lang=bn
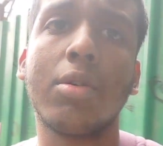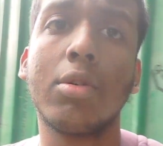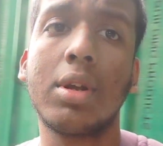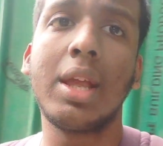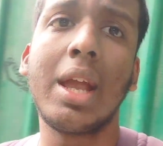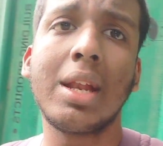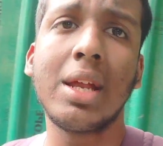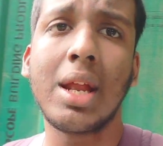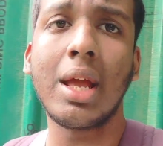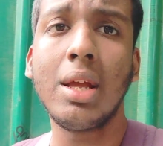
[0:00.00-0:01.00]
কোনো টিকিটই
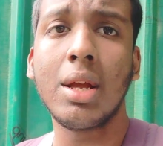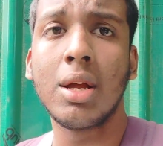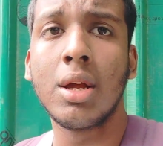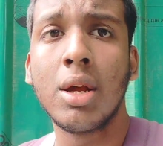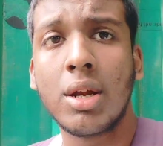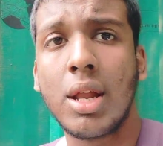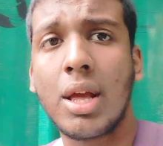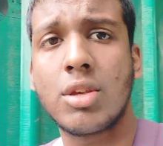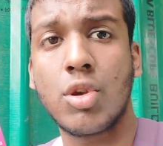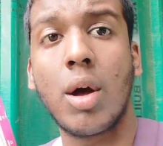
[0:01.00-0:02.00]
নেই
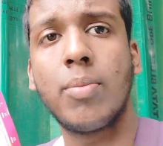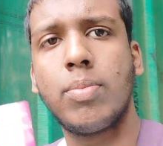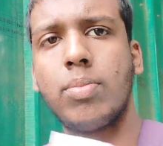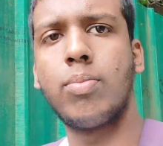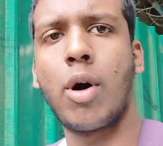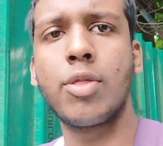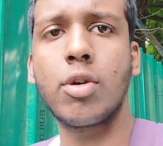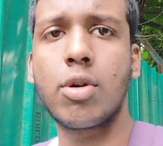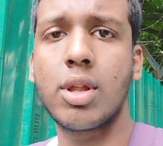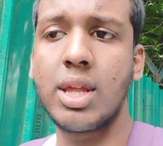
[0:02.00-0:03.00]
টিকিট সব বন্ধ
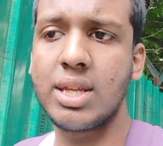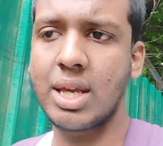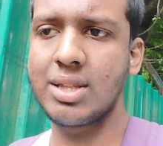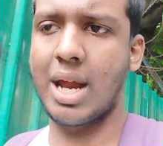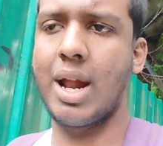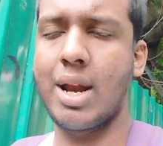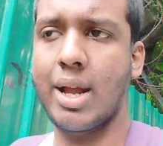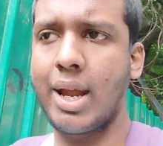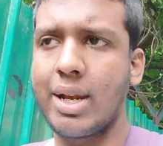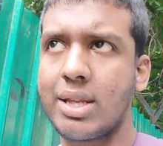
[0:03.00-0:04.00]
করে দিয়েছে যারা যারা
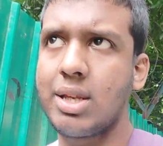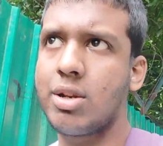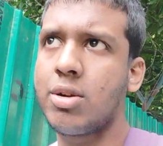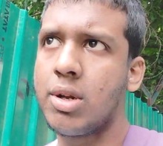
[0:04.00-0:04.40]
কেটেছিল